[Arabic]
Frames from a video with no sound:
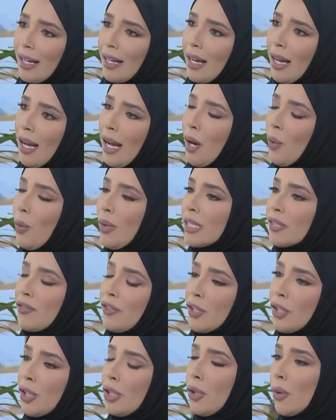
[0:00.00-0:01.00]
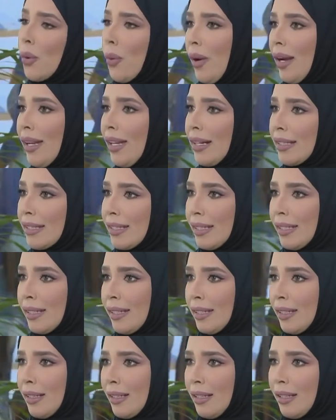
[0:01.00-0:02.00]
حاولت في كل رواياتك
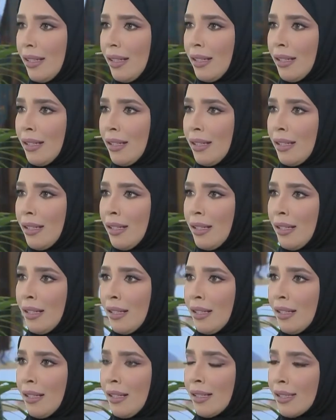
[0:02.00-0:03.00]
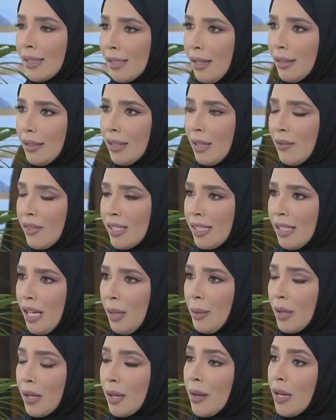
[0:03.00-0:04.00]
آه، آه، آه، الصادرة في
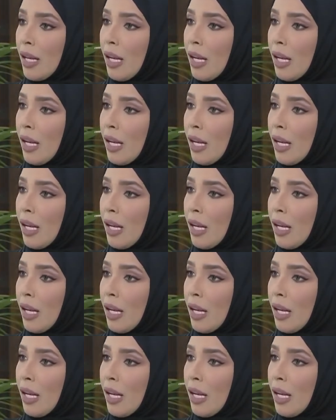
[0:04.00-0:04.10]
السابق